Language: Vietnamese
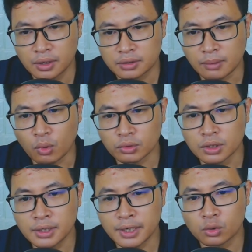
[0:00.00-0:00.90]
Tần Mục
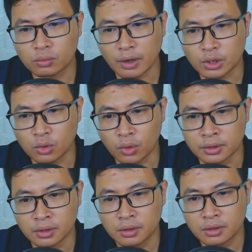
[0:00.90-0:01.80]
đứng lên lục đạo thiên luân
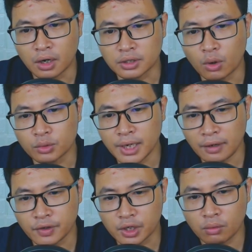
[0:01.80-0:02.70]
ngẩng đầu nhìn
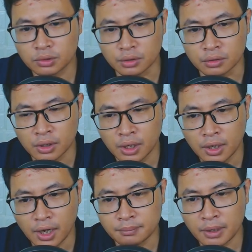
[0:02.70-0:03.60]
hai vị công tử
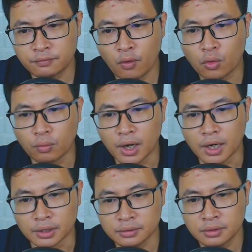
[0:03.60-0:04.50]
Ánh mắt vô cùng
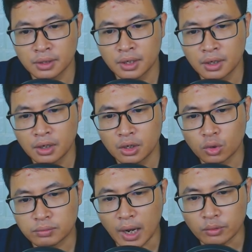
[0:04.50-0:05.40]
hờ hững
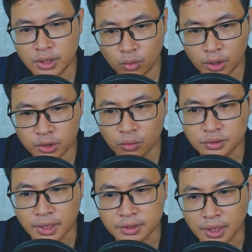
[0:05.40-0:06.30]
Lục đạo thiên luân cũng
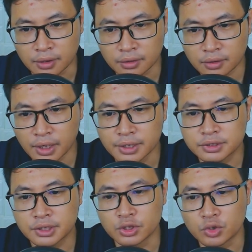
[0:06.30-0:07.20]
dần dần
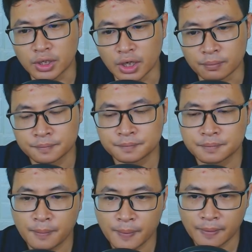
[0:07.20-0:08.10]
đình chỉ chuyển động
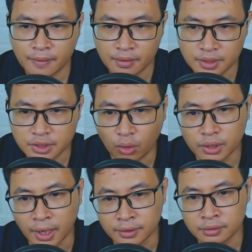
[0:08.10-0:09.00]
Sau
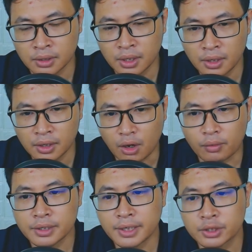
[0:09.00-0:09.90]
lưng hắn
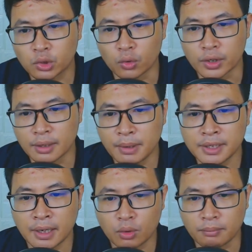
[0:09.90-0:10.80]
Ngọc Kinh Thành Tổ Đình đã
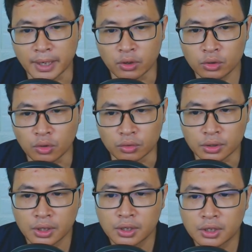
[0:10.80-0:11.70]
biến thành một mảnh hỗn độn
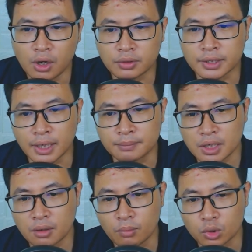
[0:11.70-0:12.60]
Không thể tìm
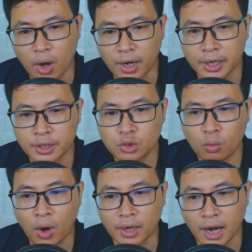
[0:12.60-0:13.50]
ra được một tòa kiến
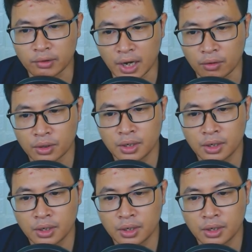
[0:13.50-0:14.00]
trúc hoàn hảo nào